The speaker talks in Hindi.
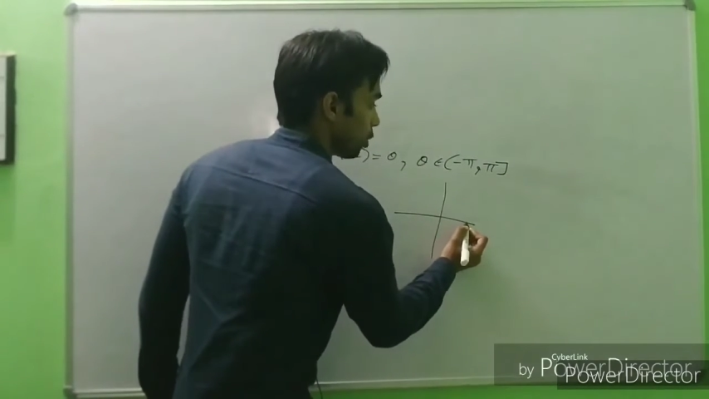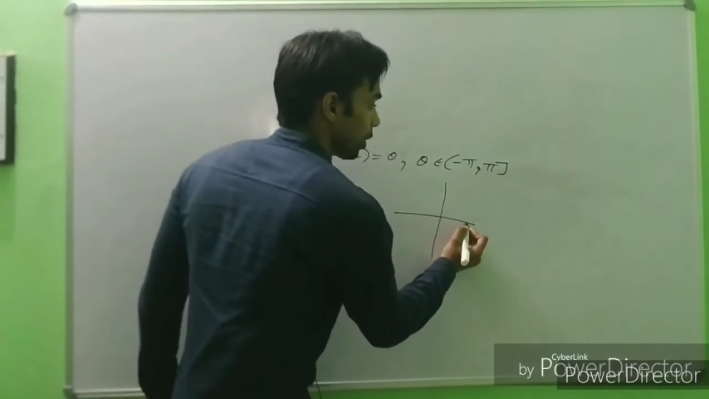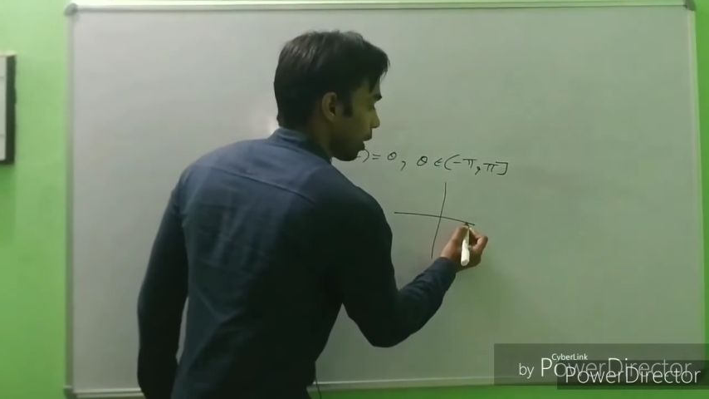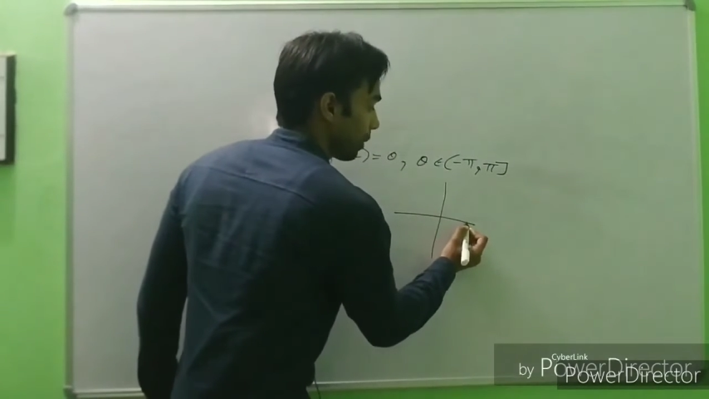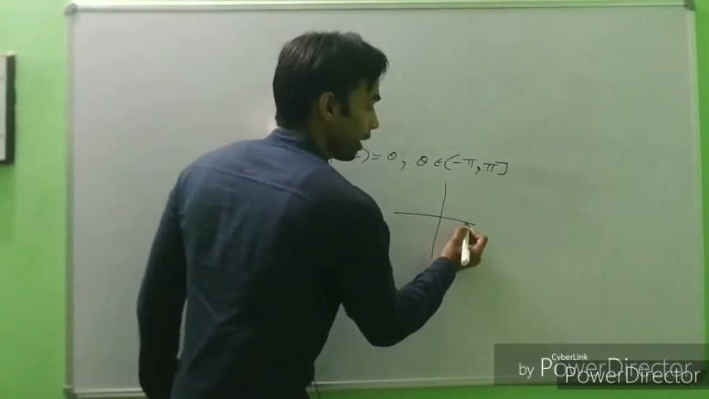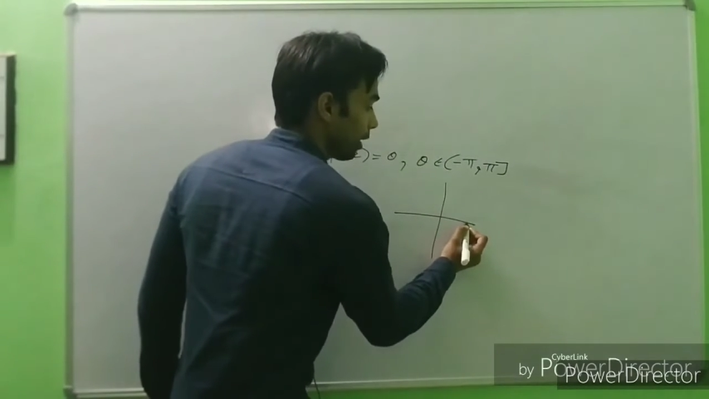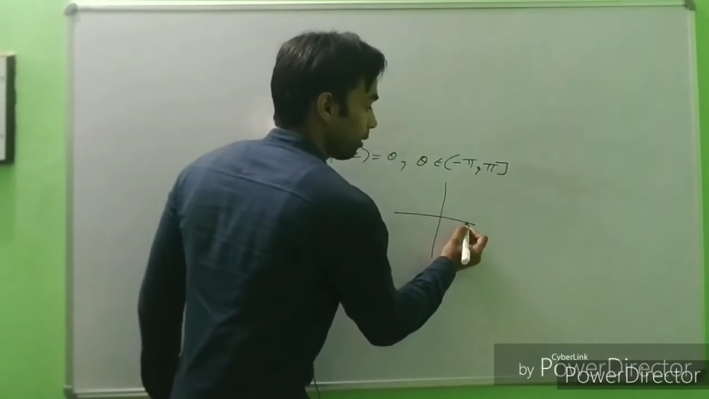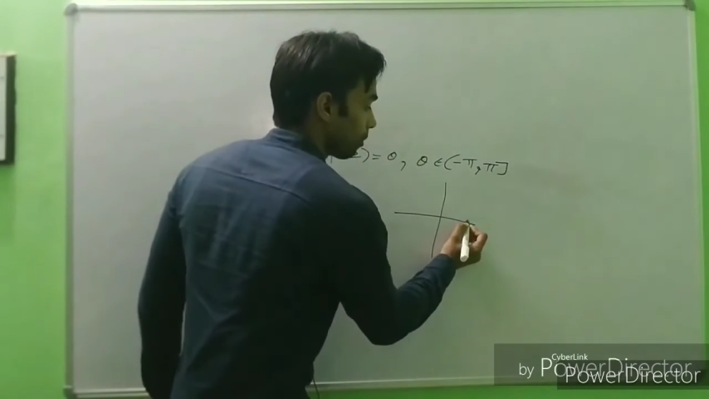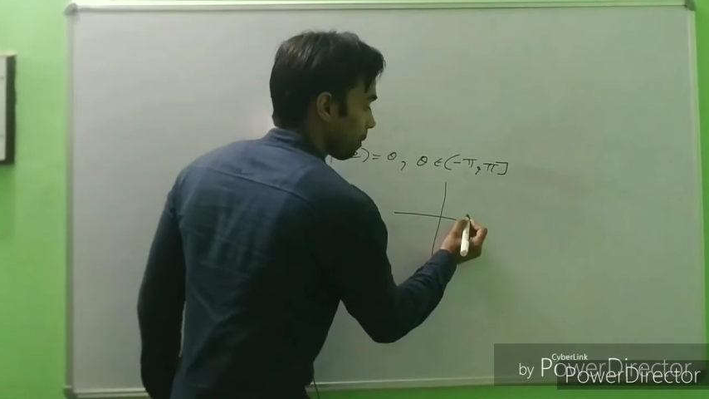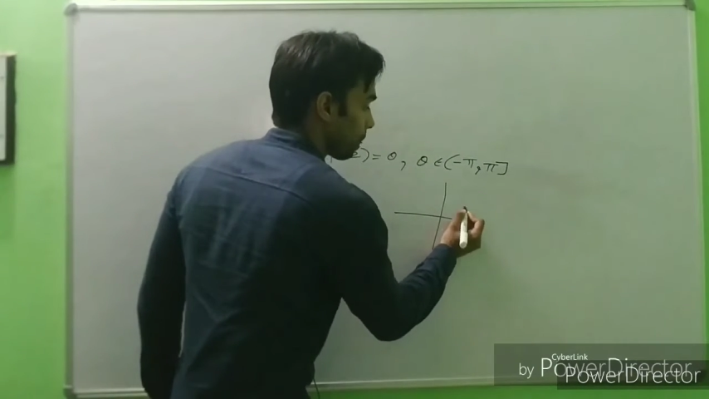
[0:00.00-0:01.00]
जीरो यहां पे
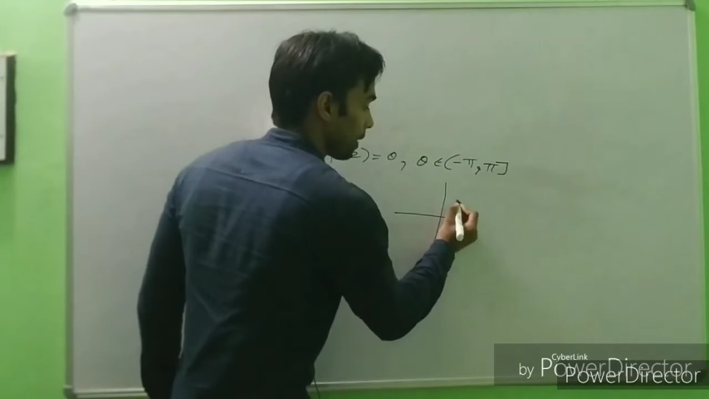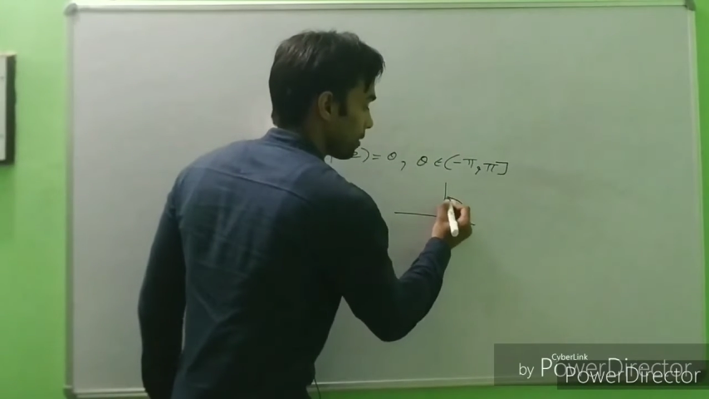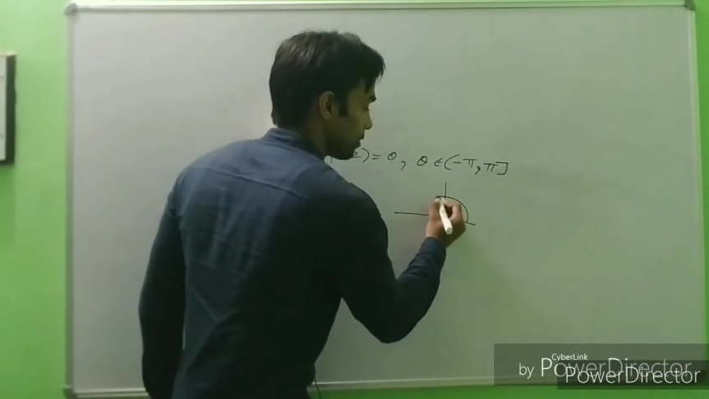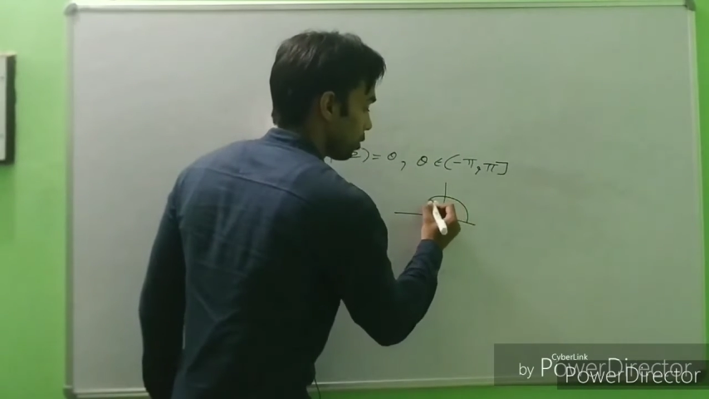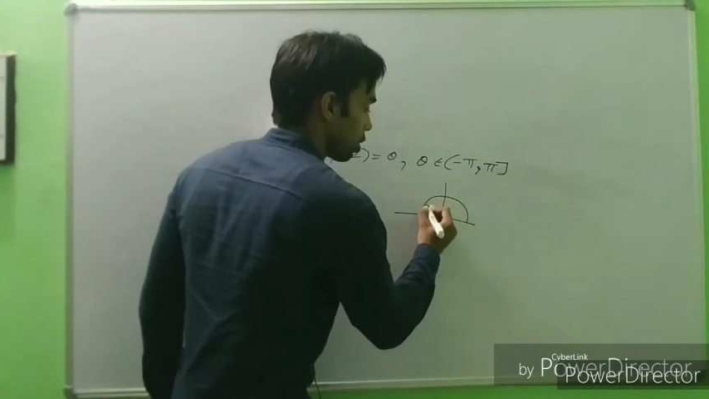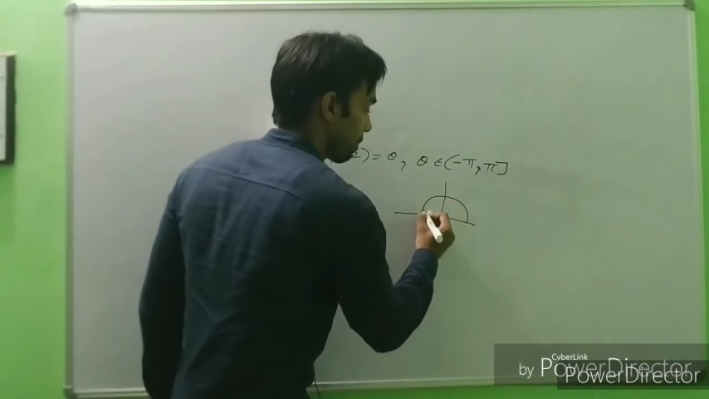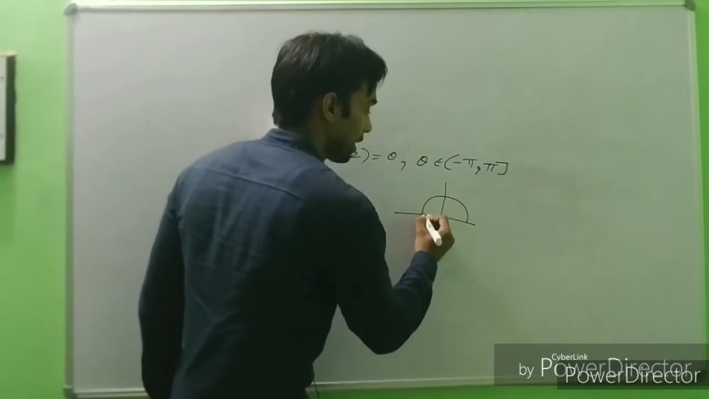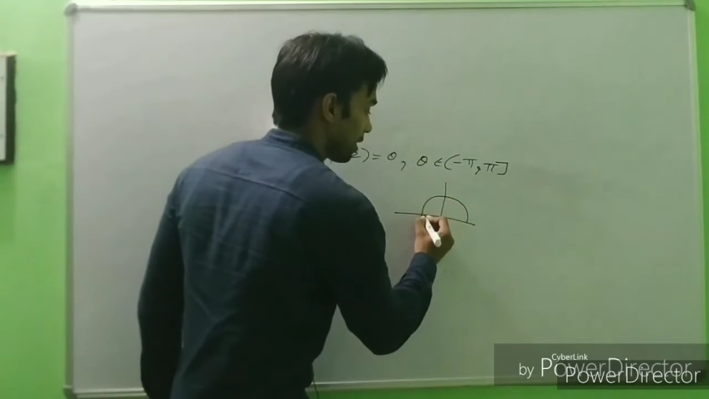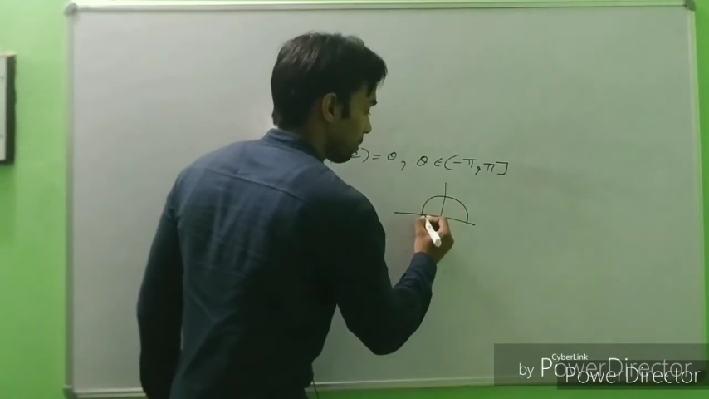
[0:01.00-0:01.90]
आएगा जीरो से पाई